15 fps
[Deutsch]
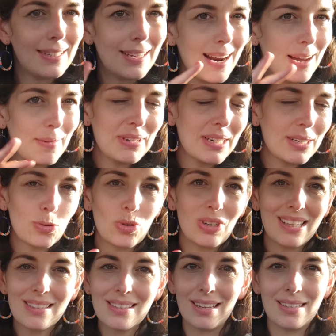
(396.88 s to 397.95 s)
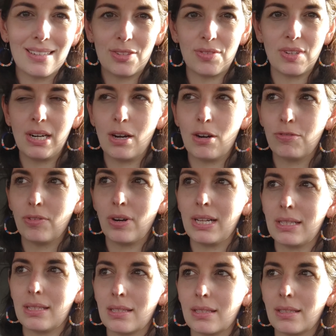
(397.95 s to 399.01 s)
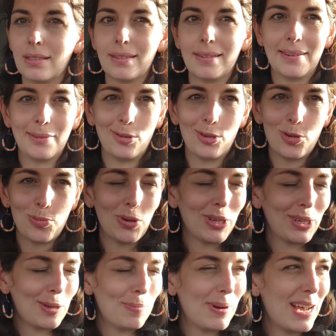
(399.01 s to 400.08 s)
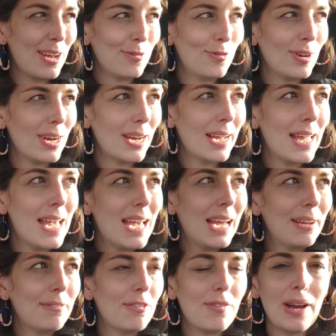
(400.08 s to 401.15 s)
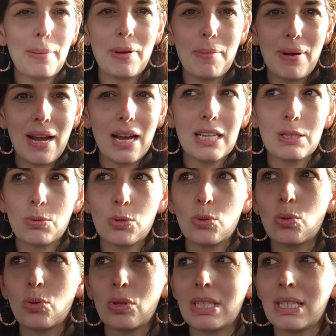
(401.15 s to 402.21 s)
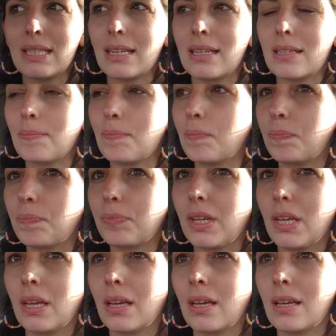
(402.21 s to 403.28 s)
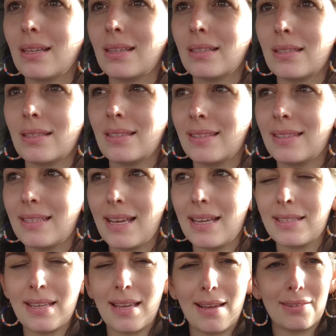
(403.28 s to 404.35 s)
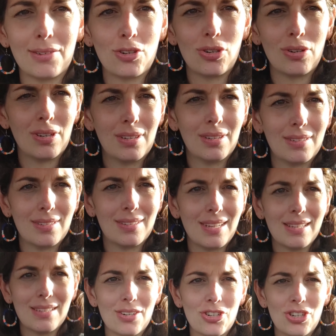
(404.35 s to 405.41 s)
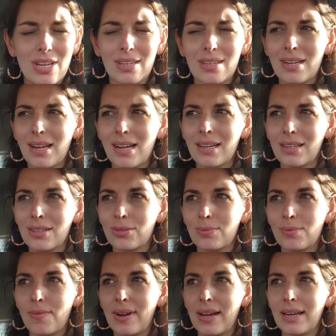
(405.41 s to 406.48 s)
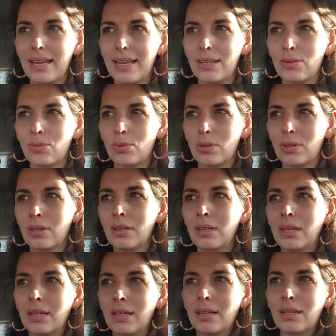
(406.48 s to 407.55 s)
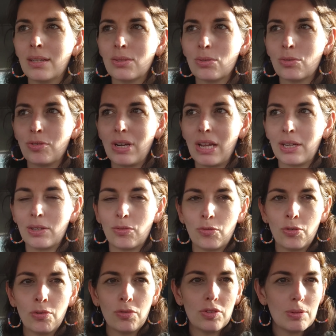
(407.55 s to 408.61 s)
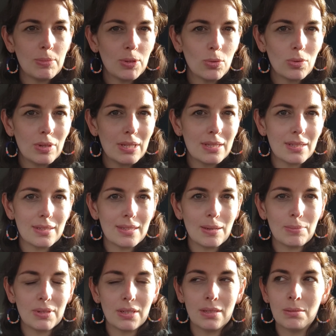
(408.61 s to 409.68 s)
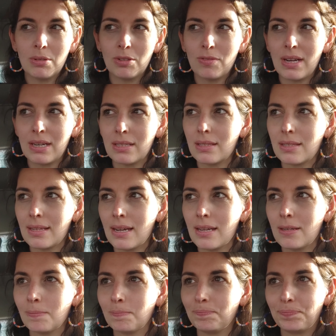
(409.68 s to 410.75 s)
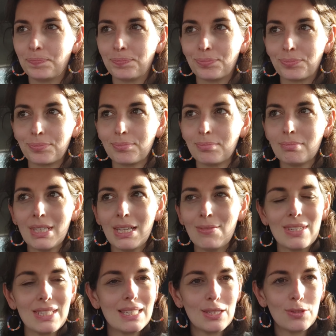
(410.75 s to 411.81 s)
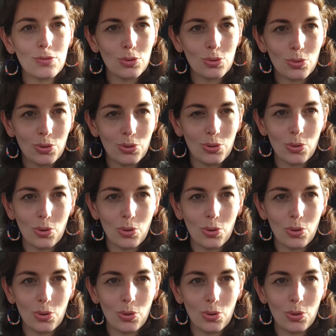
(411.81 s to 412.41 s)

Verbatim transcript: ist der Nachmittag so ganz anders verlaufen, als äh, ursprünglich geplant war. Wir waren beim Arztbesuch und es hat äh, sehr, sehr, äh, sehr, sehr schnell gegangen. Also wir waren echt nur so vielleicht 15 Minuten insgesamt drin mit Wartezeit. Was jetzt für so einen